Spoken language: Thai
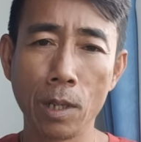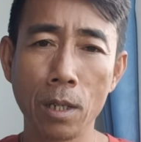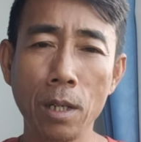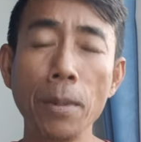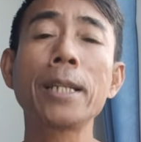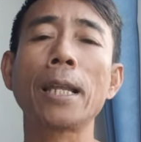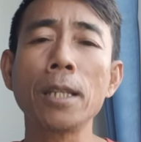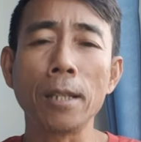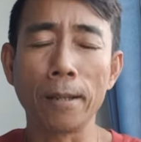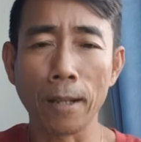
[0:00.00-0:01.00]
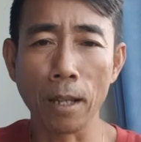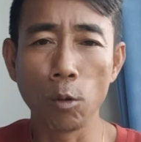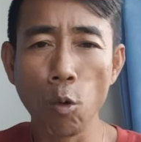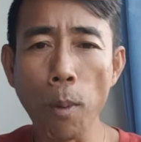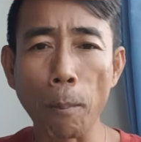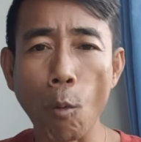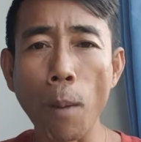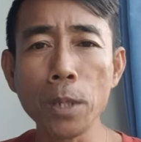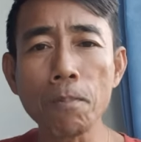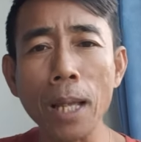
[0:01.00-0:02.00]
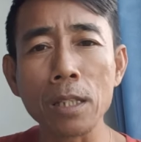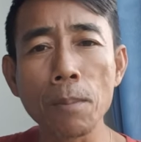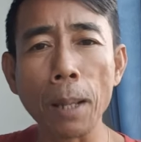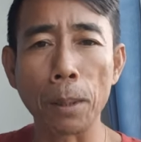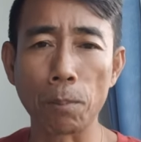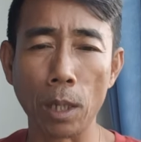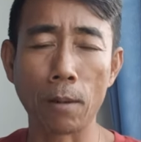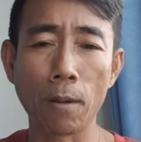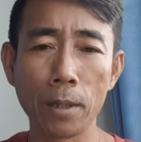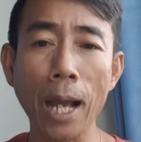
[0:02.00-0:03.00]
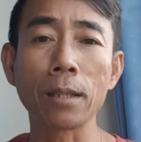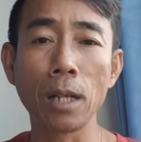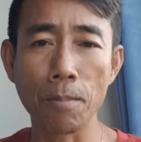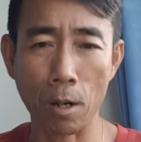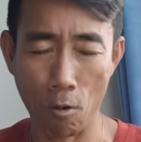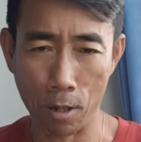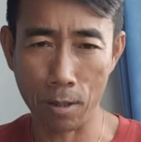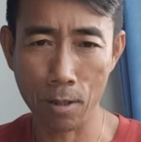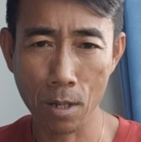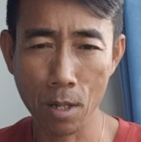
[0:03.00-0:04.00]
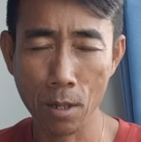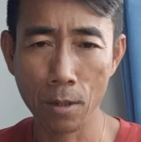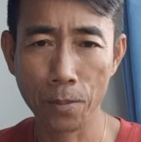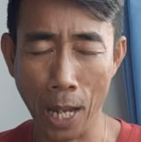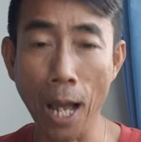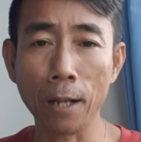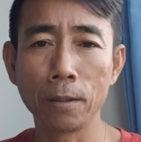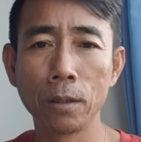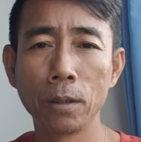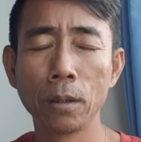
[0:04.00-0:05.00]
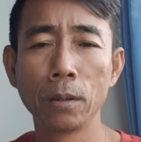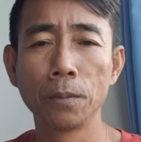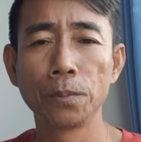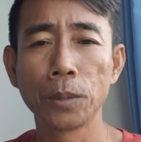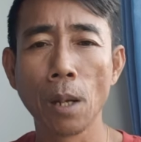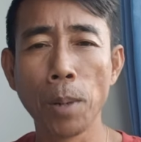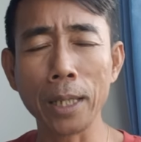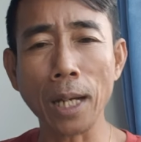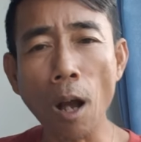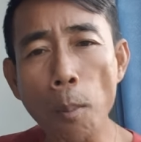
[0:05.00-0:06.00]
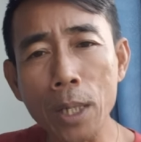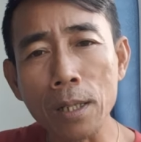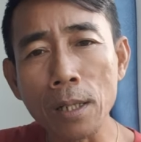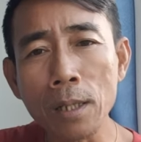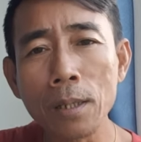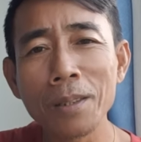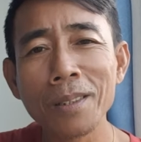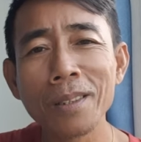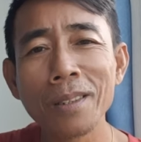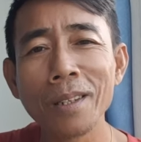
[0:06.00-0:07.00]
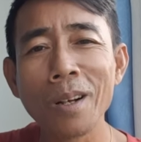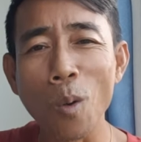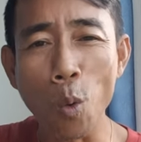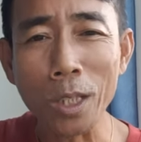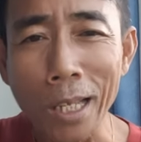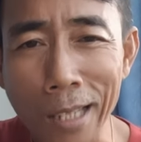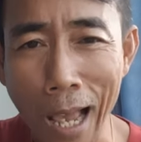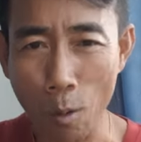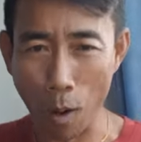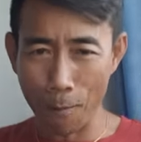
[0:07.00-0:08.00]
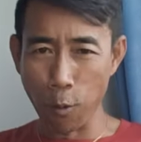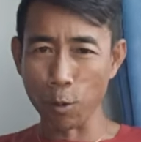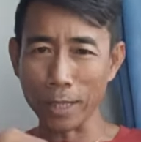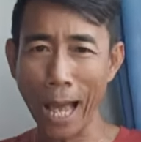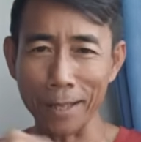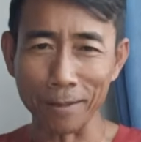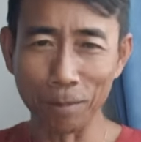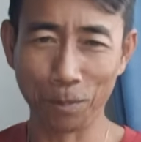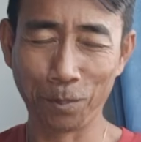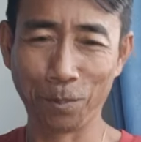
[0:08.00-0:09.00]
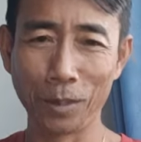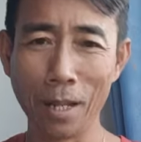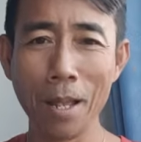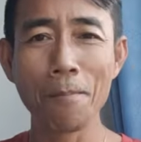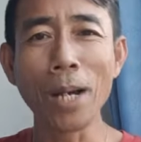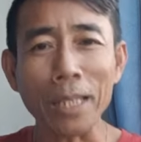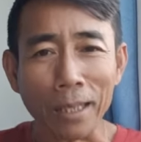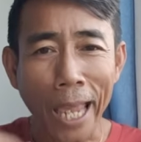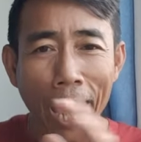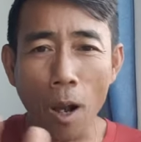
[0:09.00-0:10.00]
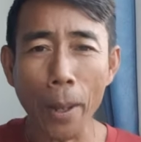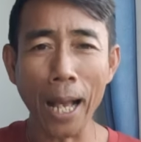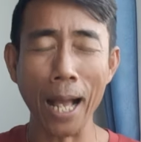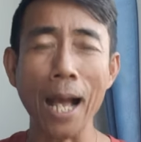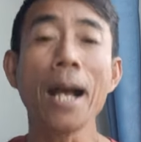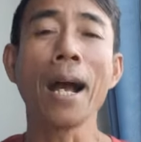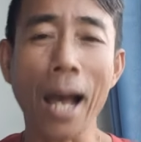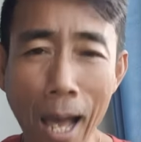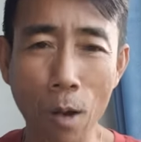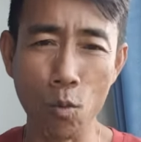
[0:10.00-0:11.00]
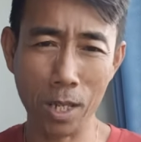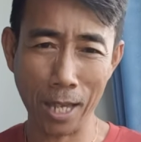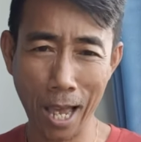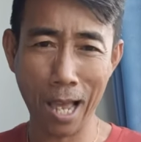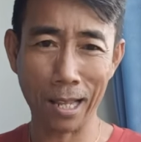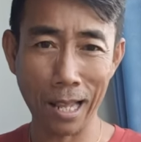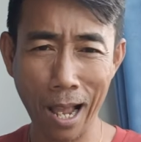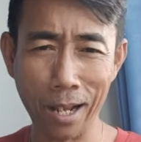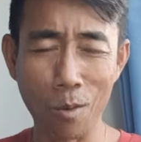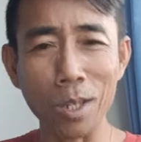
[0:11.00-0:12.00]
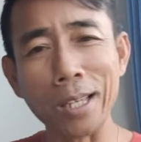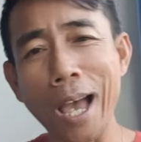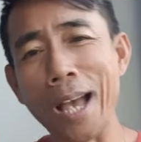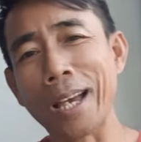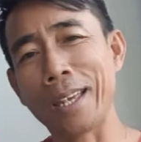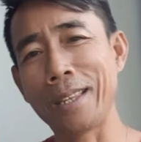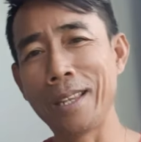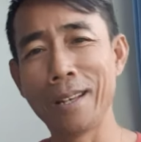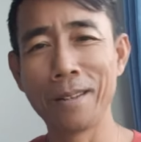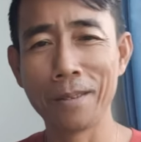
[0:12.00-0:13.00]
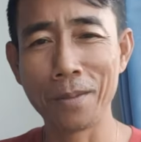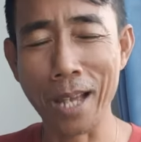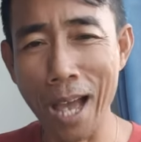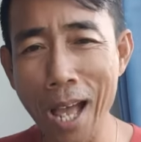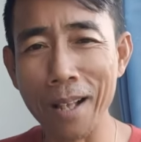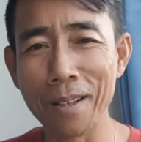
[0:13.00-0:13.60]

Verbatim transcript: คือมิจฉาทิฏฐิเนี่ยรู้แบบความยึดมั่นถือมั่นผิดผิด ดั้งเดิมมาก่อน นะฮะ เพื่อจะเข้าไปถึงอุทธจักความฟุ้งซ่าน เพื่อจะแทงเข้าไปหาอวิชาลังอวิชาไงนะฮะ